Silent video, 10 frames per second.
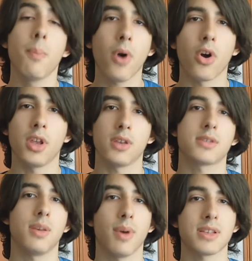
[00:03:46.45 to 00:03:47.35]

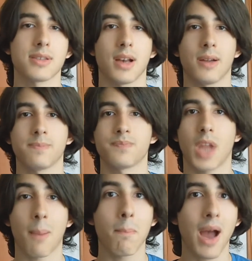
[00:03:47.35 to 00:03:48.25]
Poi si passa mm,
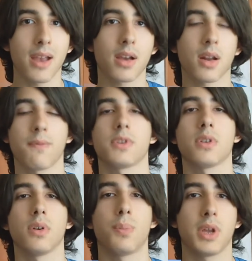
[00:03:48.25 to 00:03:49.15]
a
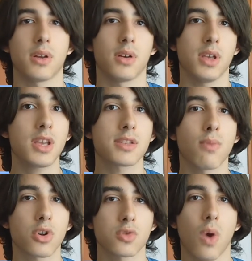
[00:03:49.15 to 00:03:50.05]
Minecraft per
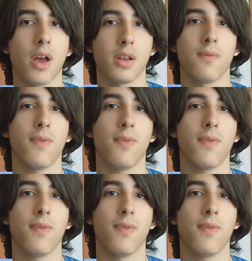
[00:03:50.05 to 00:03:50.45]
Xbox One,